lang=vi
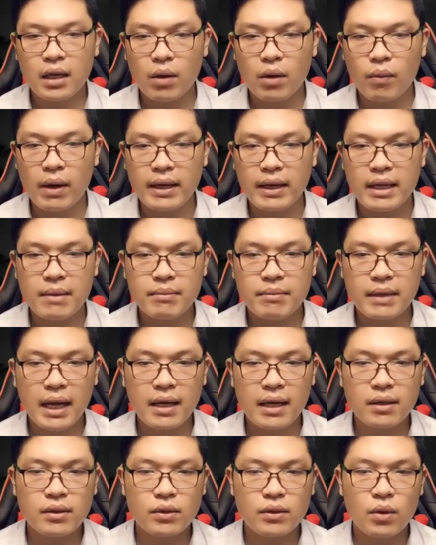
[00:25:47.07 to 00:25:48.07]
Ngọc Hòa Kiếm
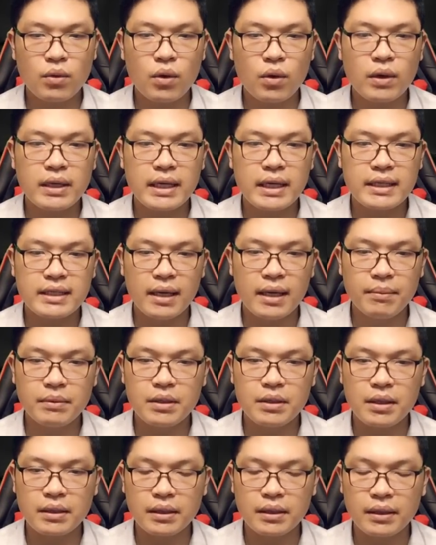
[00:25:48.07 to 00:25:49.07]
Các cũng có ghi chép
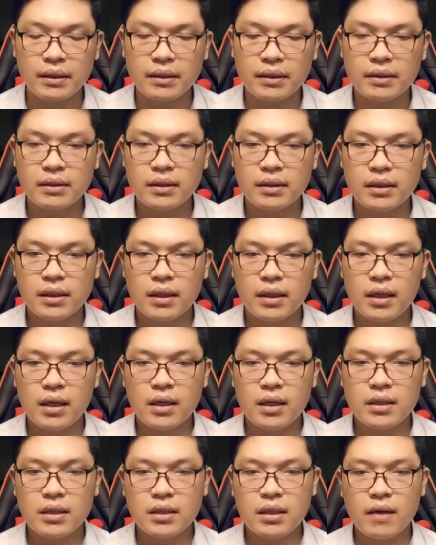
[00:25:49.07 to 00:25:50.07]
tương tự.
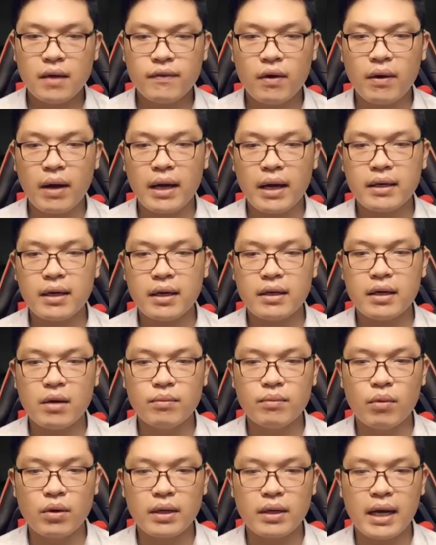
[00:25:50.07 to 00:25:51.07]
Hứa Phong An gật
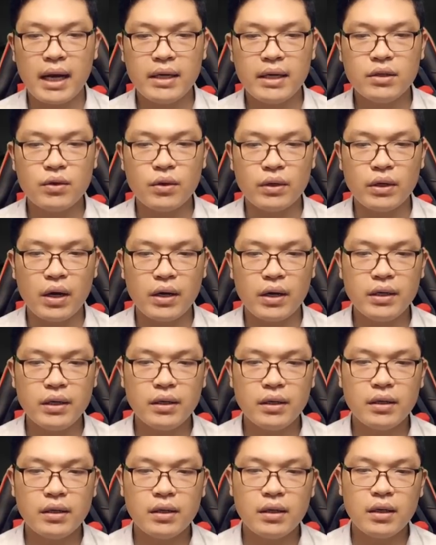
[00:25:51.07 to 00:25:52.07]
đầu một cái rồi
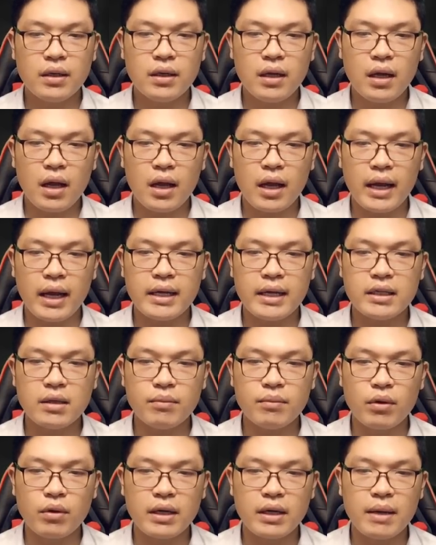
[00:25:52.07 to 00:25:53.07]
nói, ngay
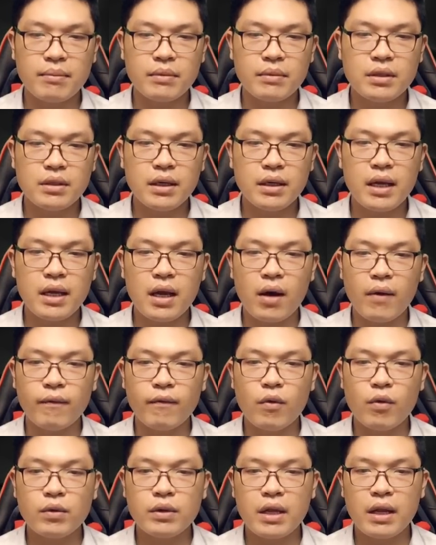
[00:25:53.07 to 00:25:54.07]
trong một đêm trước khi
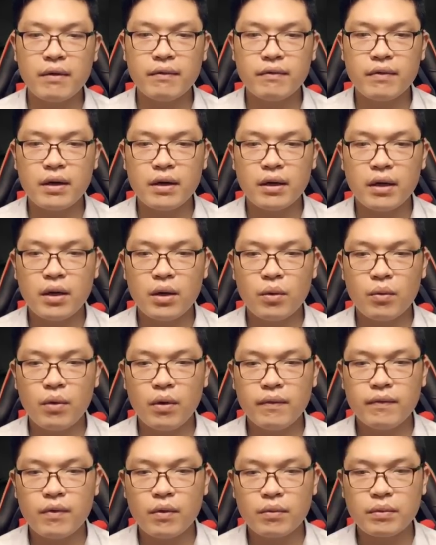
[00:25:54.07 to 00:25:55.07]
Hồng Vũ Thiên Vương
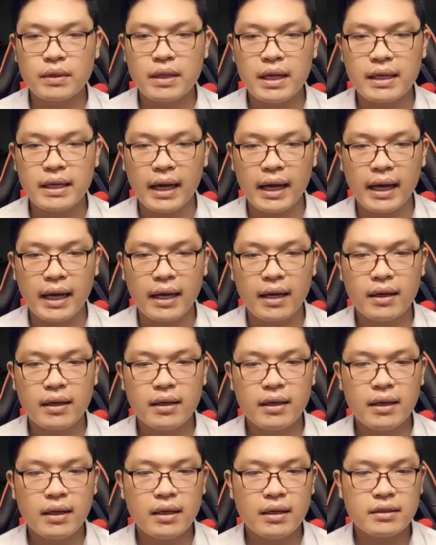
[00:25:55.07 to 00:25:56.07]
khuất phục thiên hạ,
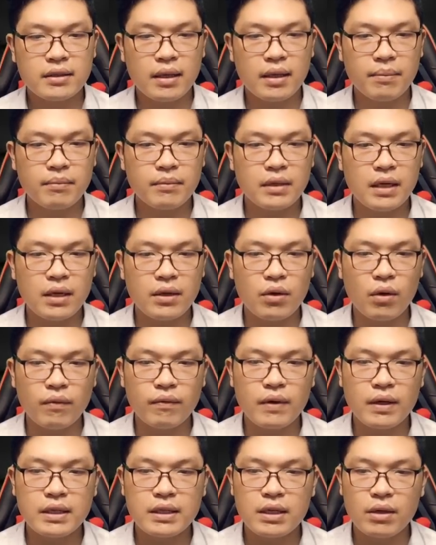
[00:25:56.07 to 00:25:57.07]
sắp lật
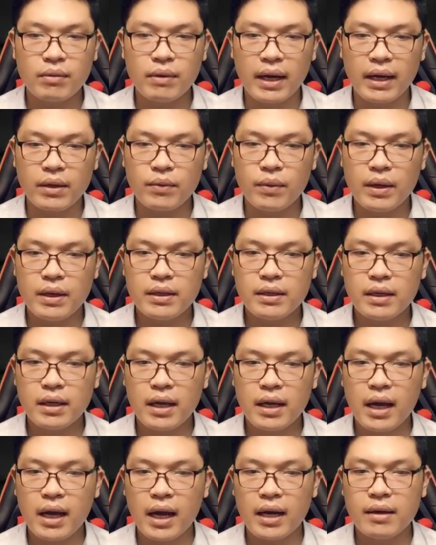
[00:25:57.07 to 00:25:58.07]
đổ vương triều Đại Nguyên,
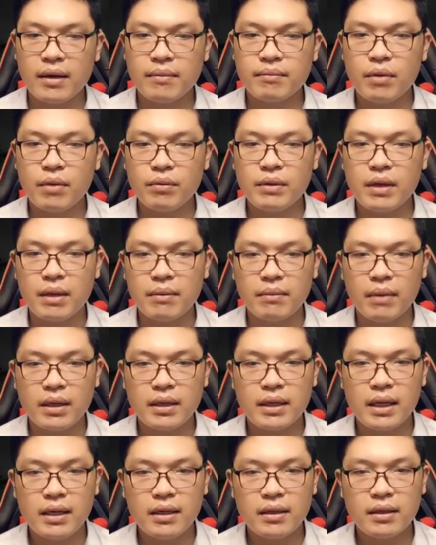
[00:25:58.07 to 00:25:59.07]
hắn bỗng nhiên
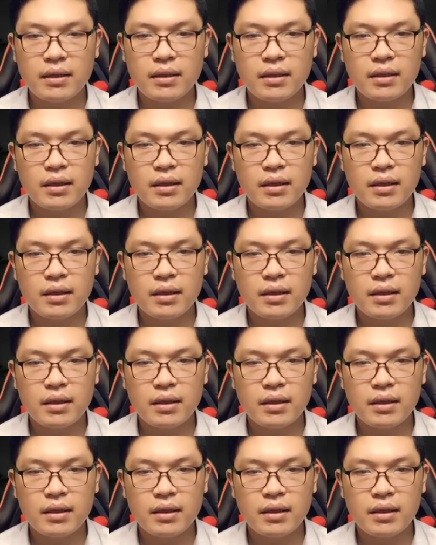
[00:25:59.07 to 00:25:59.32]
mất tích.